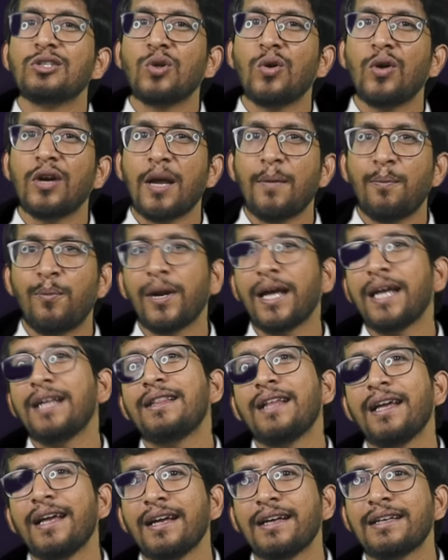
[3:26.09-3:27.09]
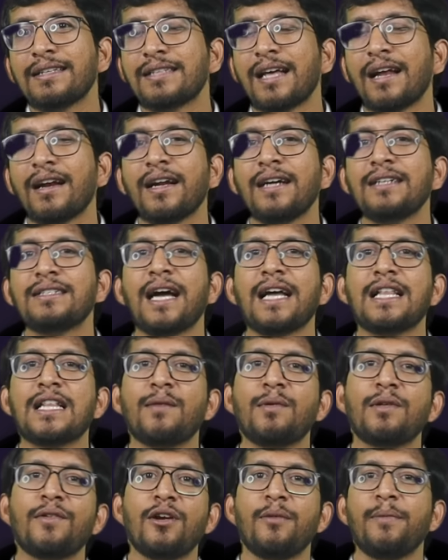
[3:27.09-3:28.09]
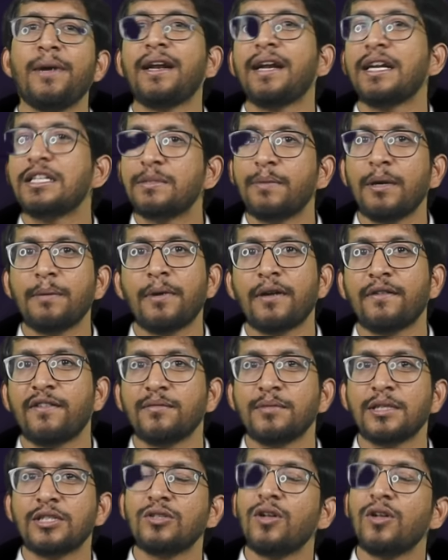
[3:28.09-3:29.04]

సో ఎప్పుడైతే సన్ రైజర్స్ హైదరాబాద్ వీళ్ళపైన రెచ్చిపోయి పర్ఫామ్